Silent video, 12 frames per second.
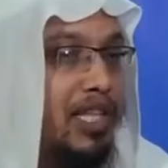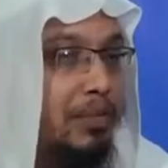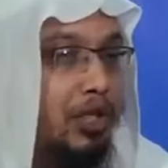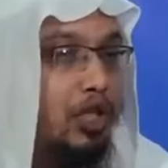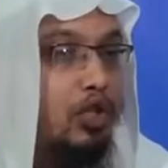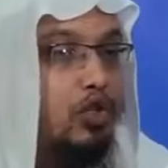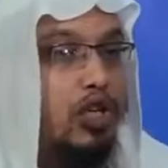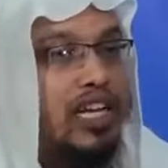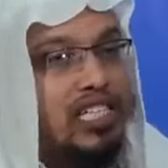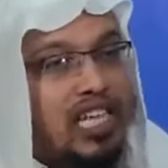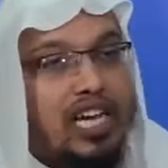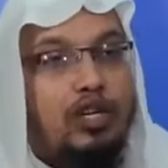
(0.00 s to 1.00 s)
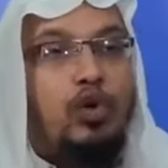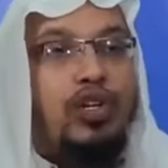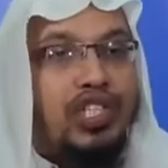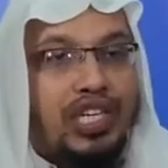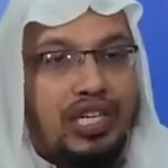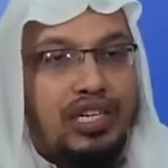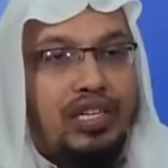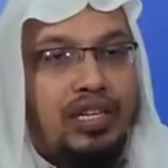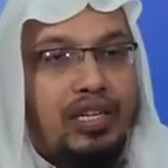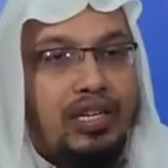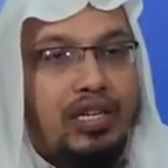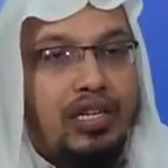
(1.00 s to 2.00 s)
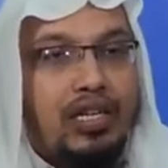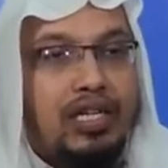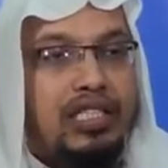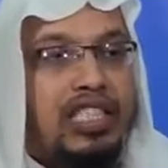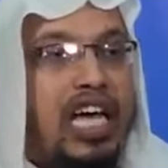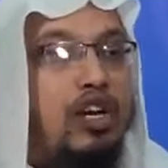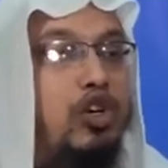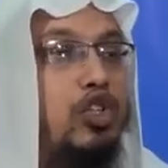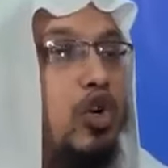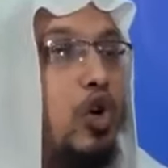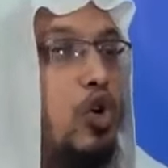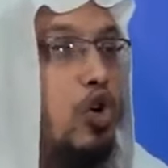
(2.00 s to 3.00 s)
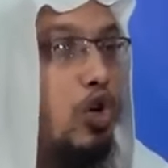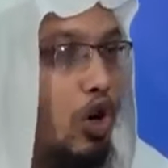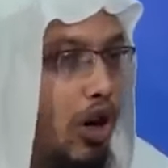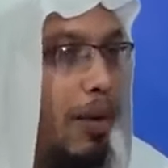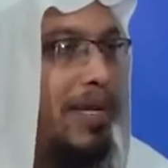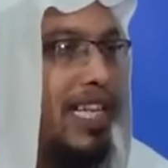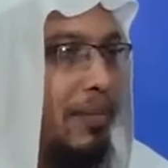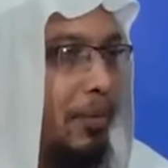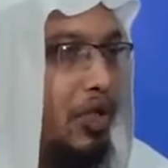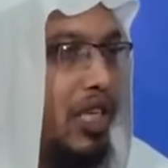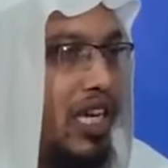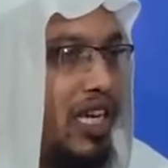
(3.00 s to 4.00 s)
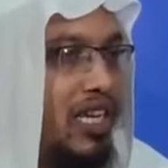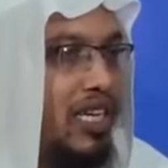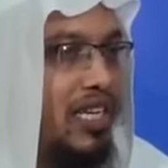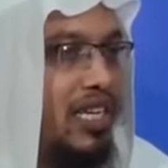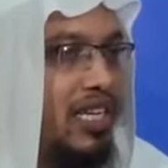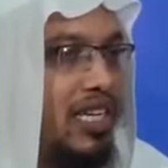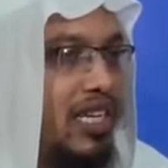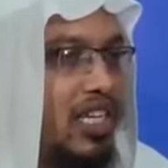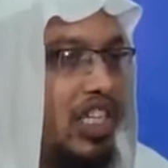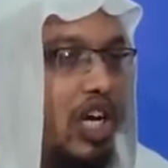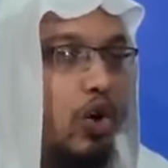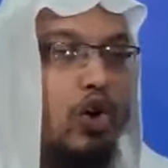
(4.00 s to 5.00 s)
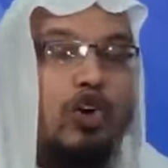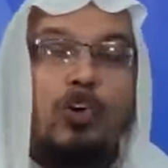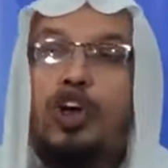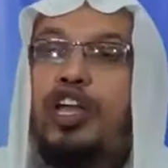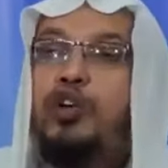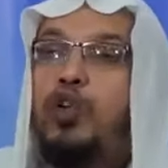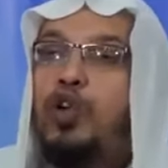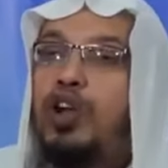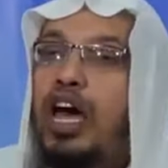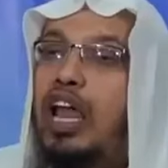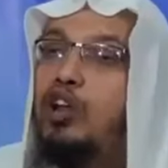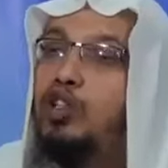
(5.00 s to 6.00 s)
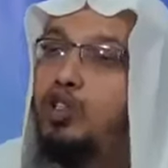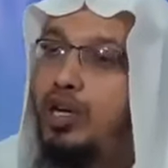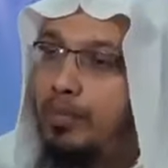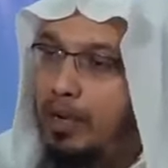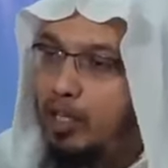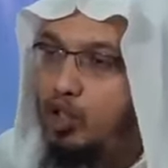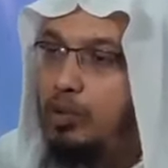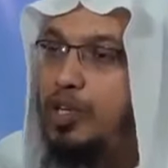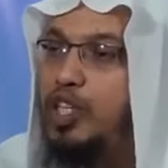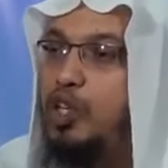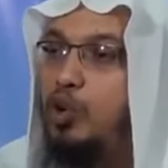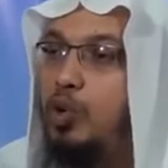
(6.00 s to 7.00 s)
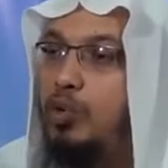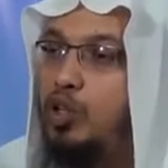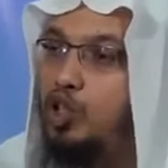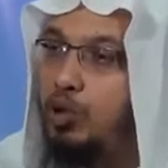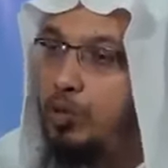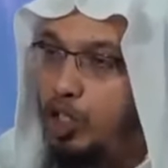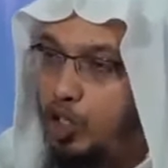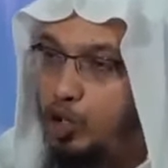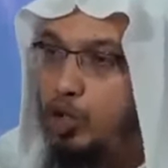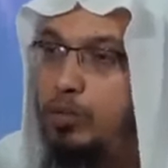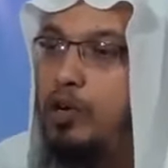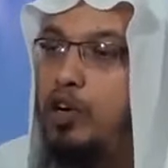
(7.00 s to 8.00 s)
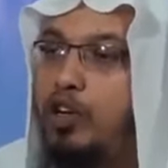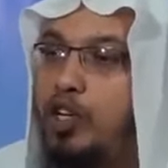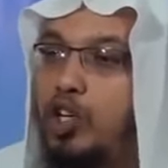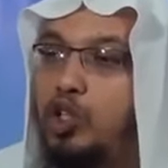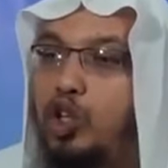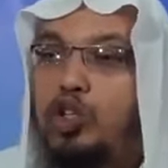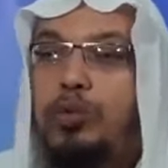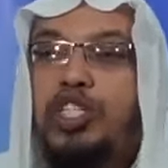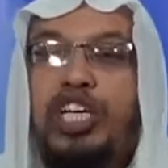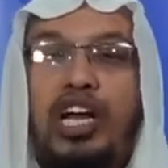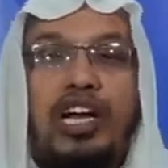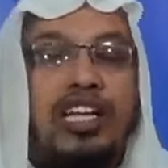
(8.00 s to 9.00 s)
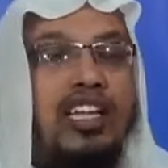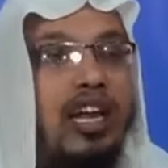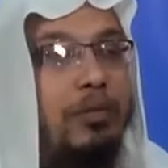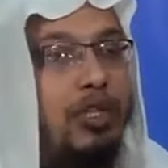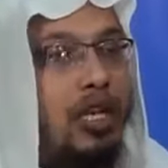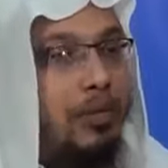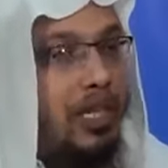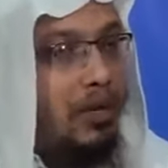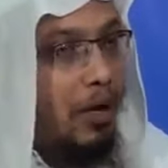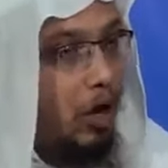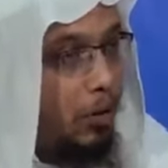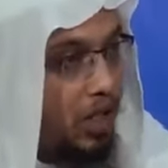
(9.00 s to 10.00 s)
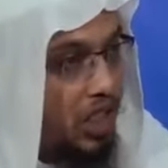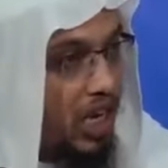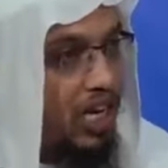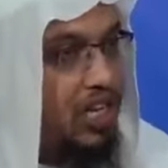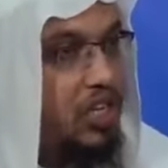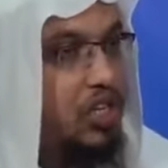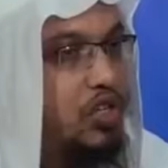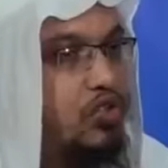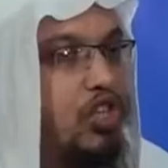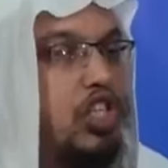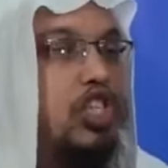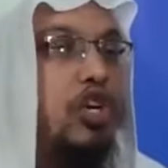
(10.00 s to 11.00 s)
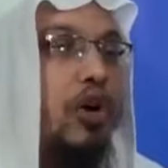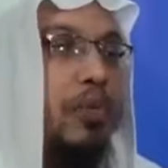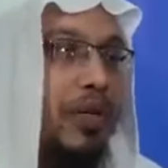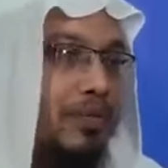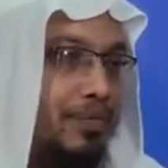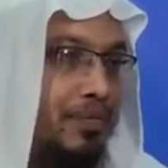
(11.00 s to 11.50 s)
আমাদের প্রতি কত এহসান করেছেন তার কত অনুগ্রহ আমাদের প্রতি সে অনুগ্রহের গুলোর আলোচনা আমরা যত বেশি করব যত বেশি শুনবো তত বেশি আল্লাহ তালার প্রতি আমাদের ভালোবাসা সৃষ্টি হবে